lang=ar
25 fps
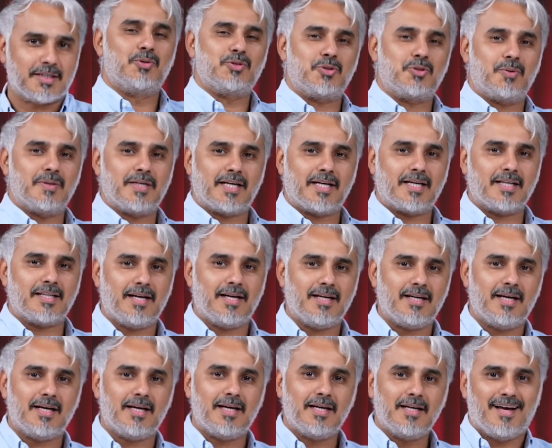وشوية كذا
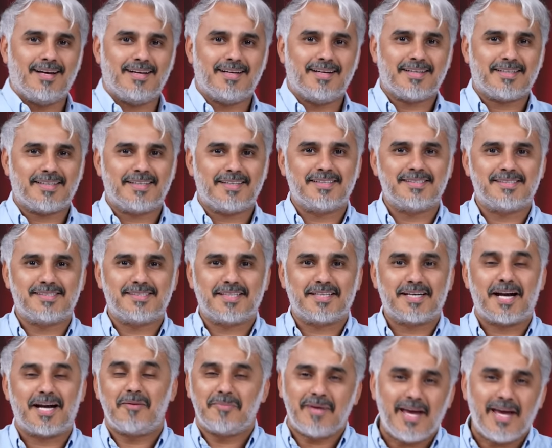على على كذا
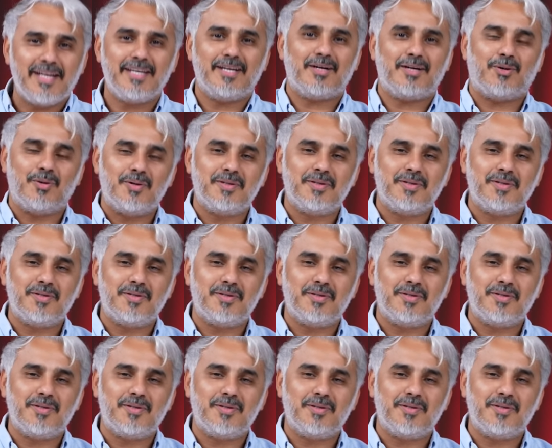انستغرام يعني احيانا يعني